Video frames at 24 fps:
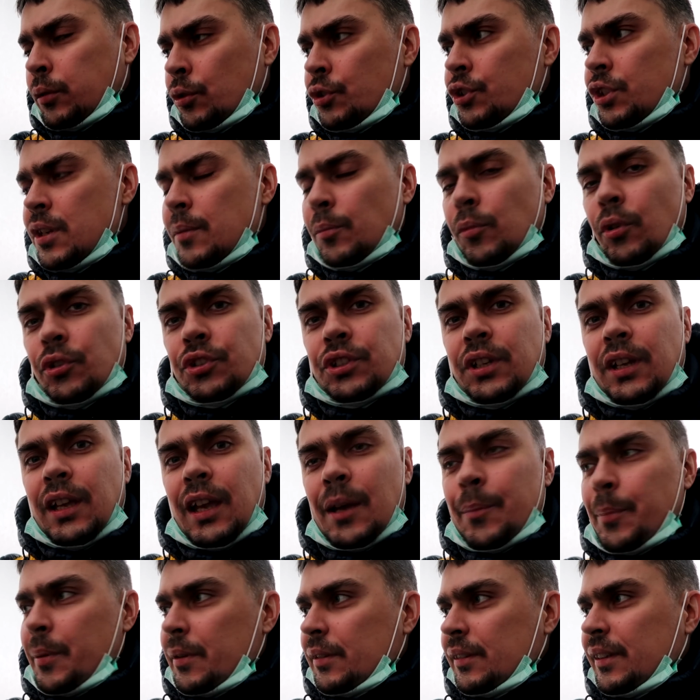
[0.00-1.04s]
лучше немножко
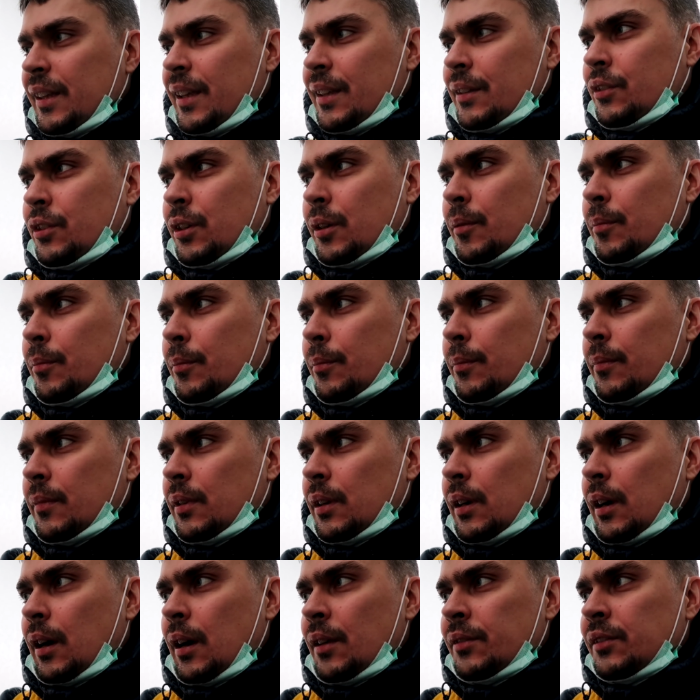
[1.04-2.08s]
опоздать, чем
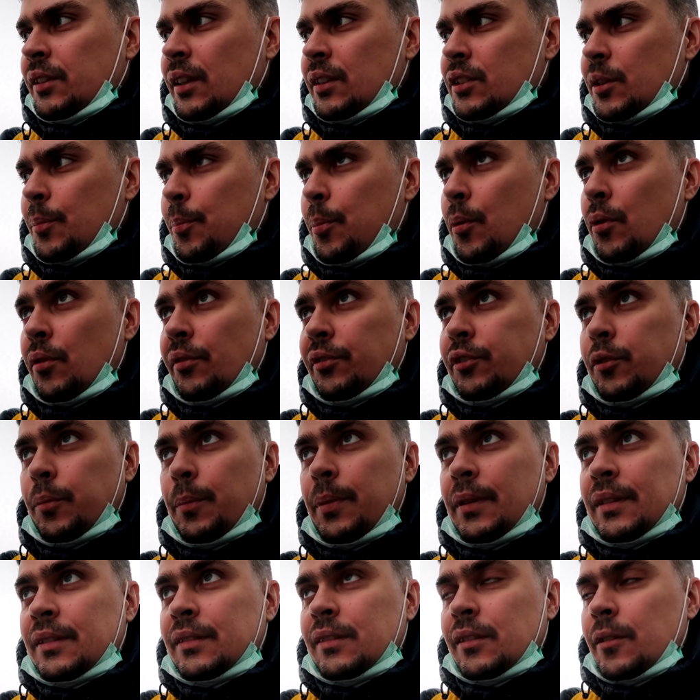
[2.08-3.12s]
остаться полностью
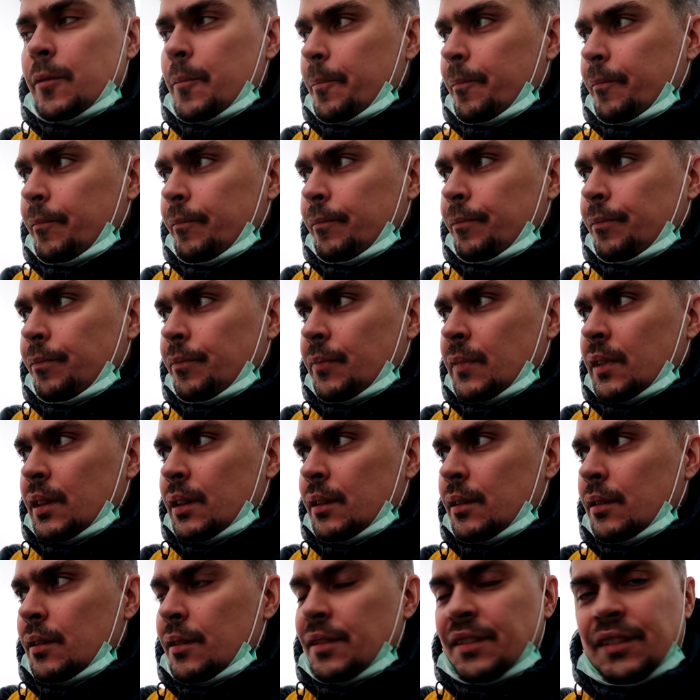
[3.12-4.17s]
без
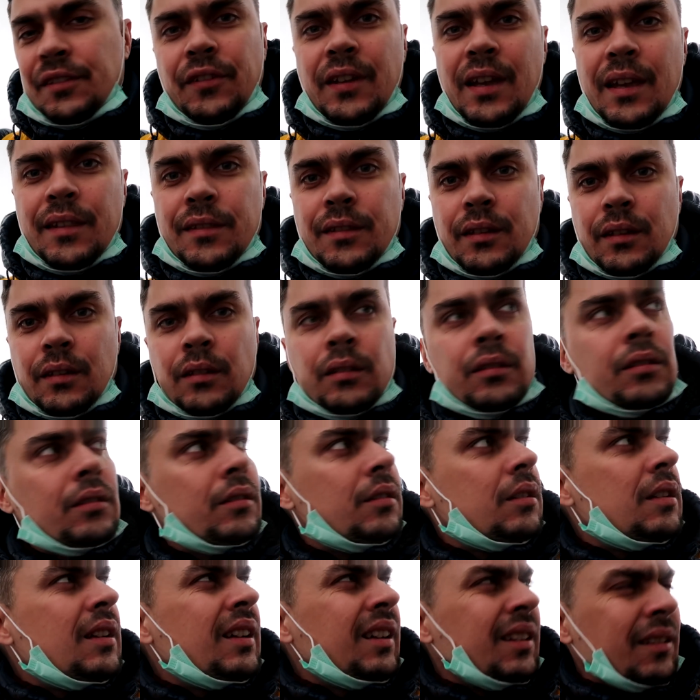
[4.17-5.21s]
связи.
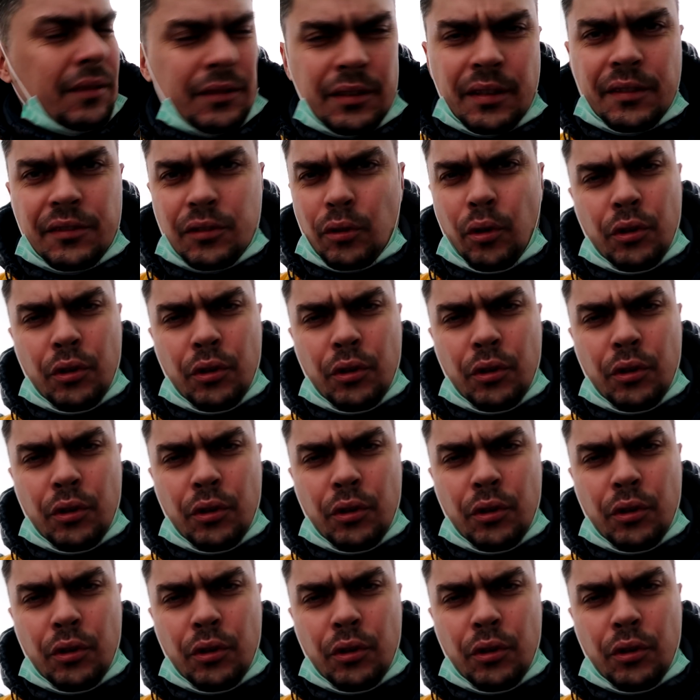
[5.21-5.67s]
Здесь